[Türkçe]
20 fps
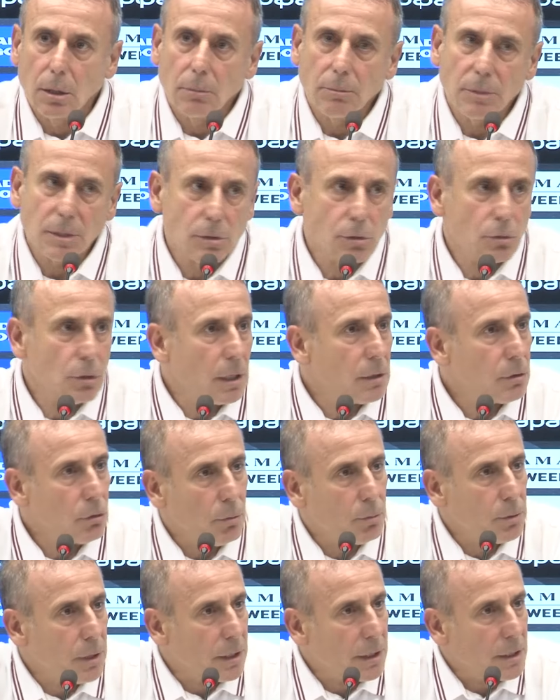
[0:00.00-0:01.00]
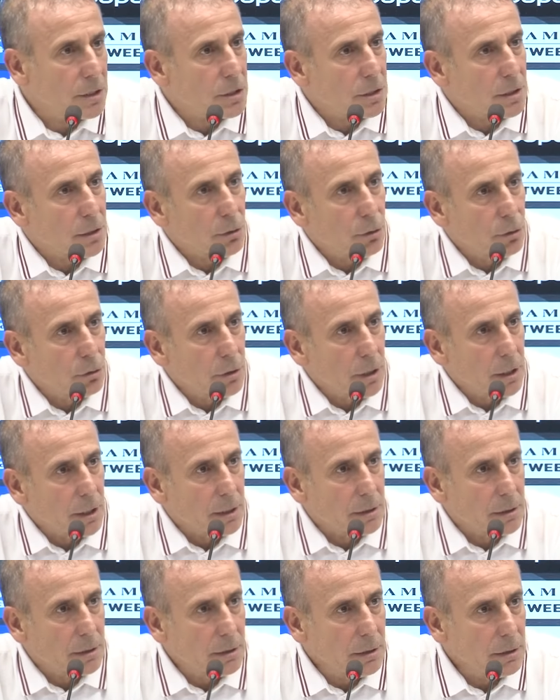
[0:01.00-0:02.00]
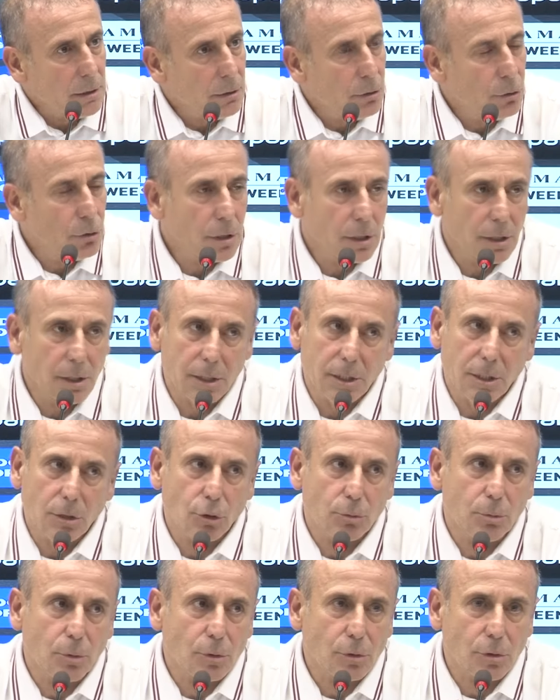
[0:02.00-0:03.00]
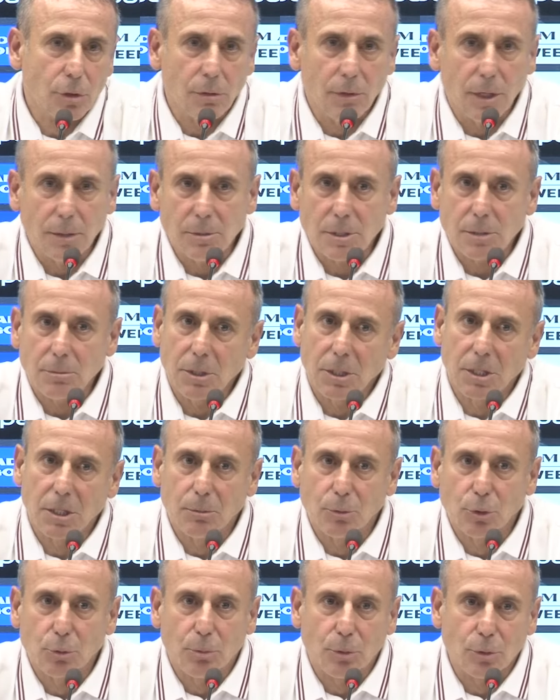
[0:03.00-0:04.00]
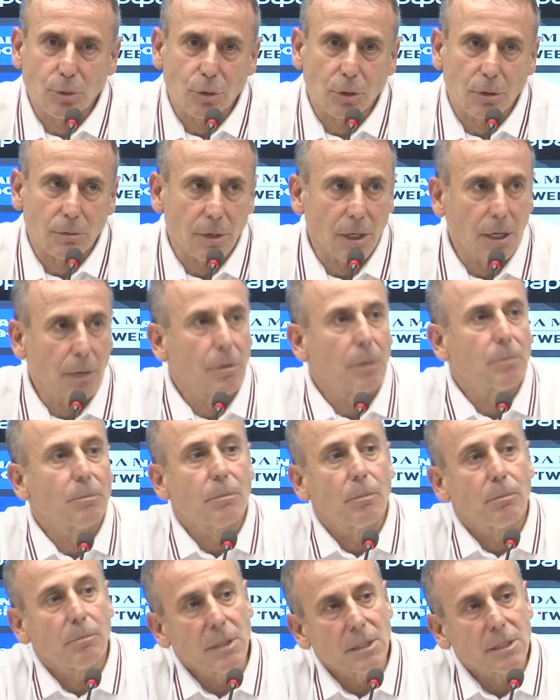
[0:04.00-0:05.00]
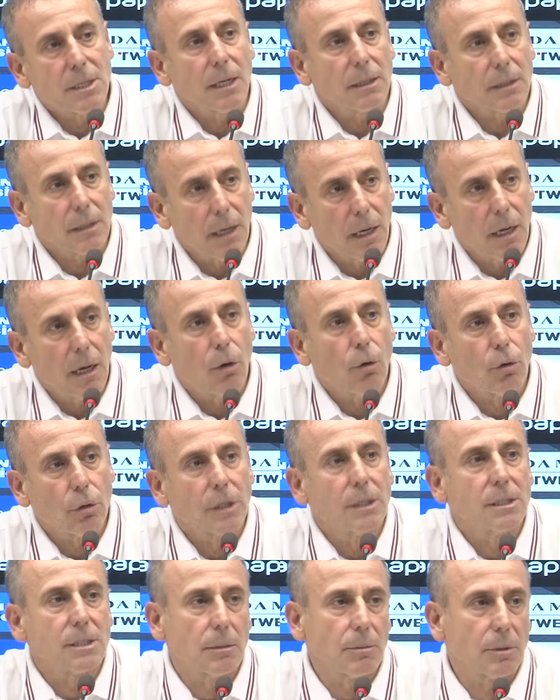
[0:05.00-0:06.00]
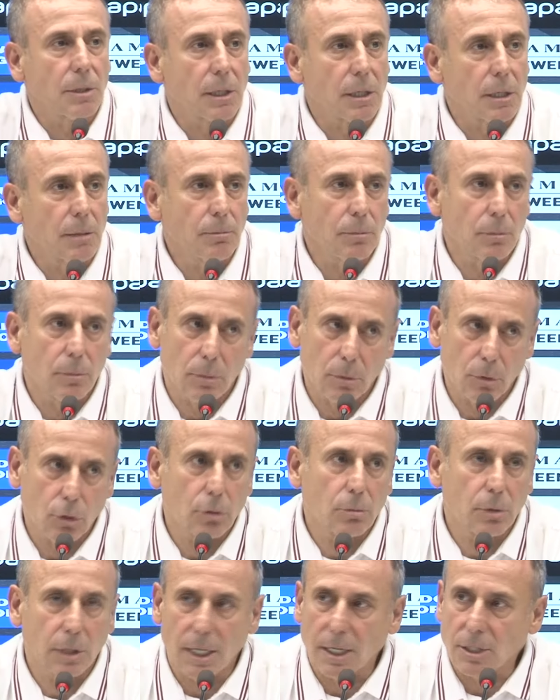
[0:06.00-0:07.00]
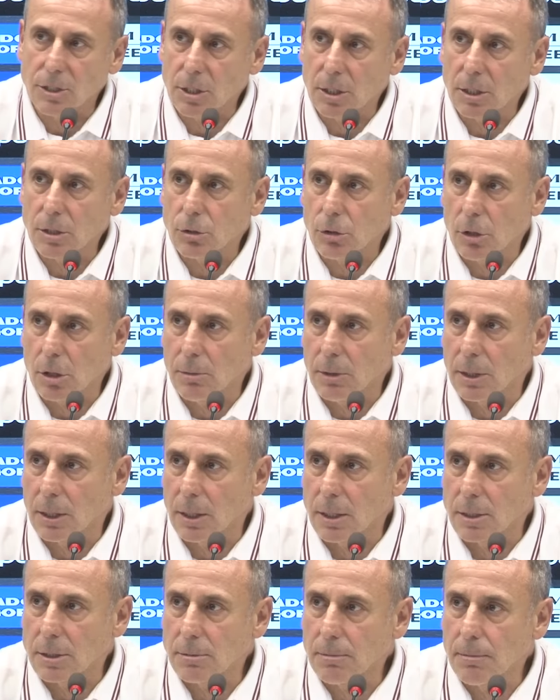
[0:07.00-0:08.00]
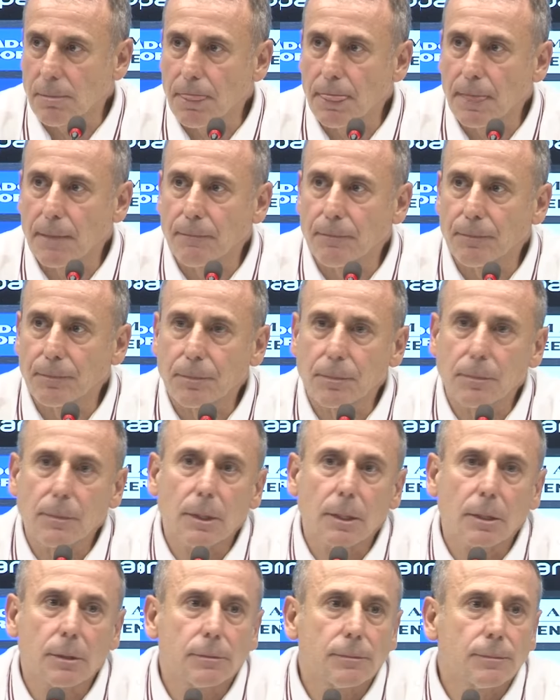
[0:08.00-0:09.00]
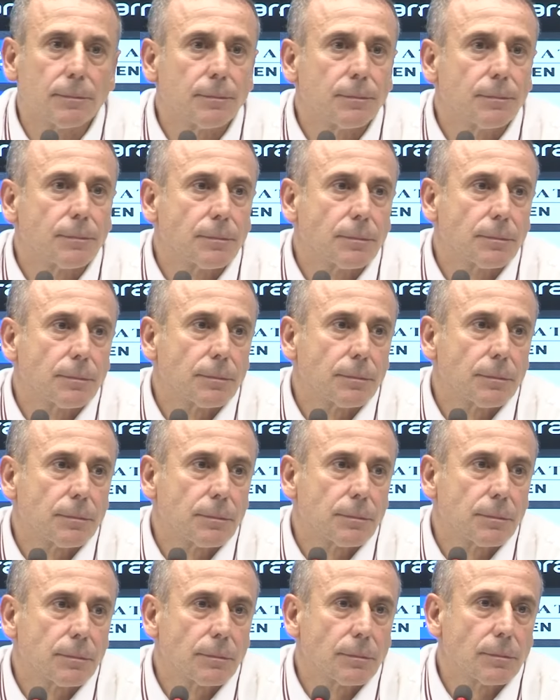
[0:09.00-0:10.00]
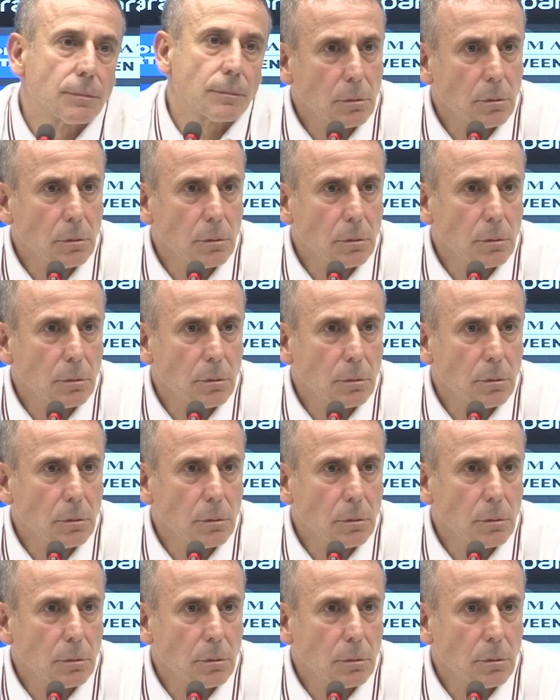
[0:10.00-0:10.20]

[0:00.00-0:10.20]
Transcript: Biz duran doptan kaçırdık. Onlar attı. Onların da 2-3 pozisyonu var. Bizim de 2-3 pozisyonu var. Ama bizden daha organize bir takım. Onu bir gerçeği de söylemek lazım. Başka soru var mı?